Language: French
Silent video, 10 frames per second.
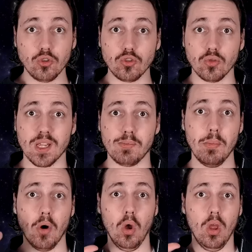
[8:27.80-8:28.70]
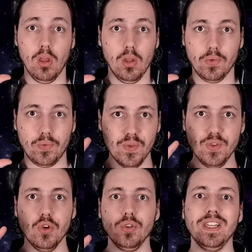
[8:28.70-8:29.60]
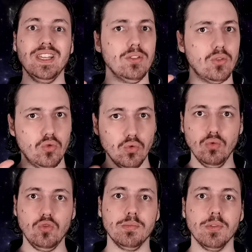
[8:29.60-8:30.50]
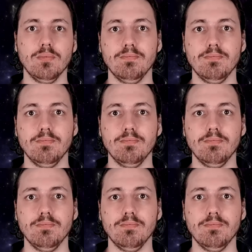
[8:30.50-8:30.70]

se sont simplement fusionnés tout doucement.